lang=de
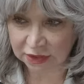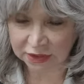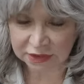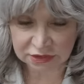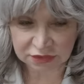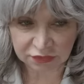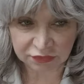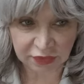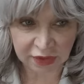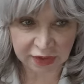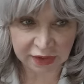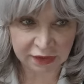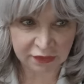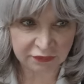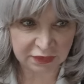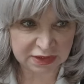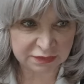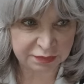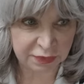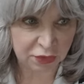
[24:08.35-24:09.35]
Also
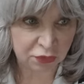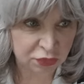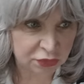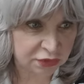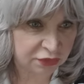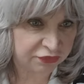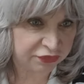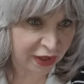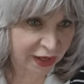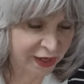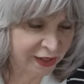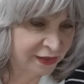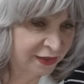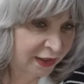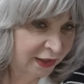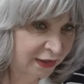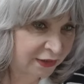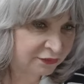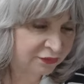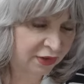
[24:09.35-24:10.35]
weil was mir gut gefallen
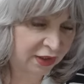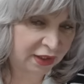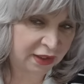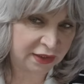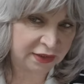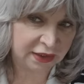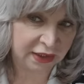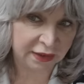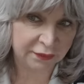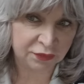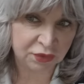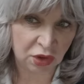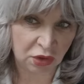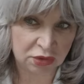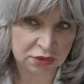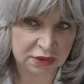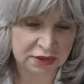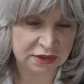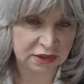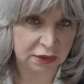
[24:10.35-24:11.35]
hat, war halt eben
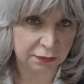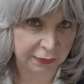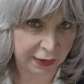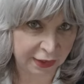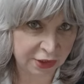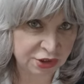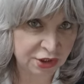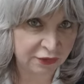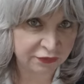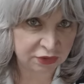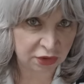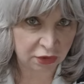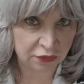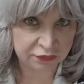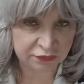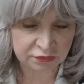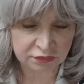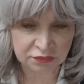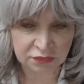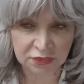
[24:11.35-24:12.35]
auch diese Gemeinschaft
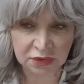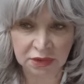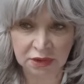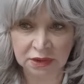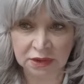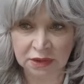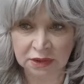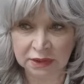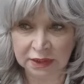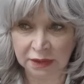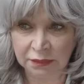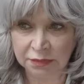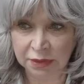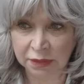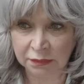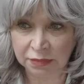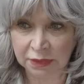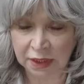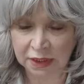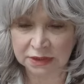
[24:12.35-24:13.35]
auf dem äh,
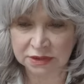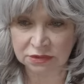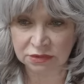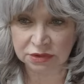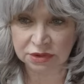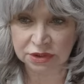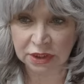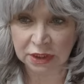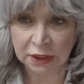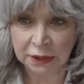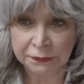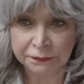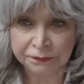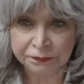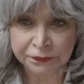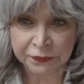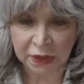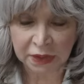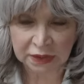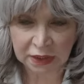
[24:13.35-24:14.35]
Campingplatz und
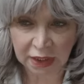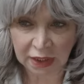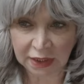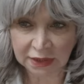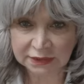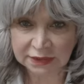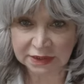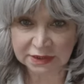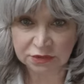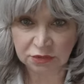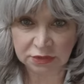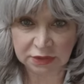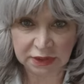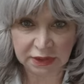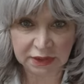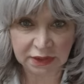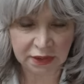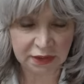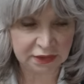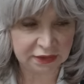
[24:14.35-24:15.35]
ja, dass so
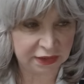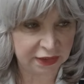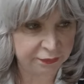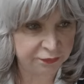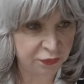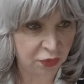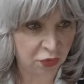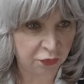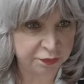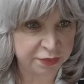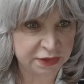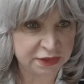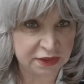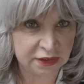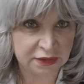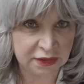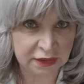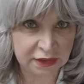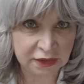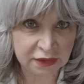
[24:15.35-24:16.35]
jeder jedem auch
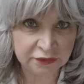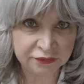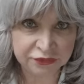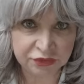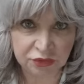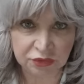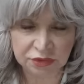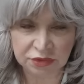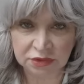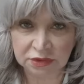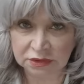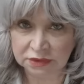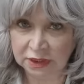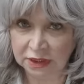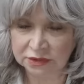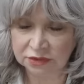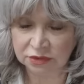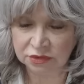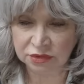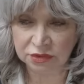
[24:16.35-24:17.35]
bisschen hilft und
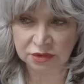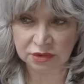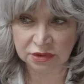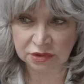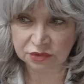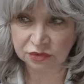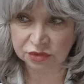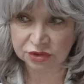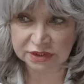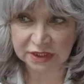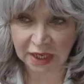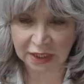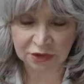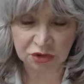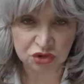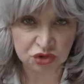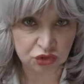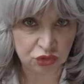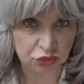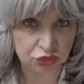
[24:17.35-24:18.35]
da so eine
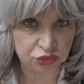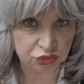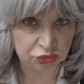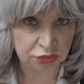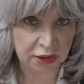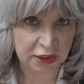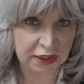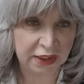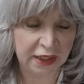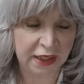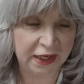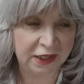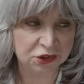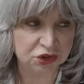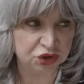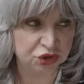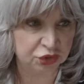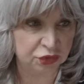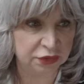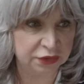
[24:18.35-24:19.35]
soziale Struktur
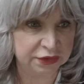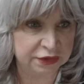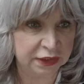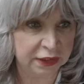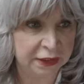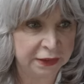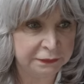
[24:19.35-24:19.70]
herrscht und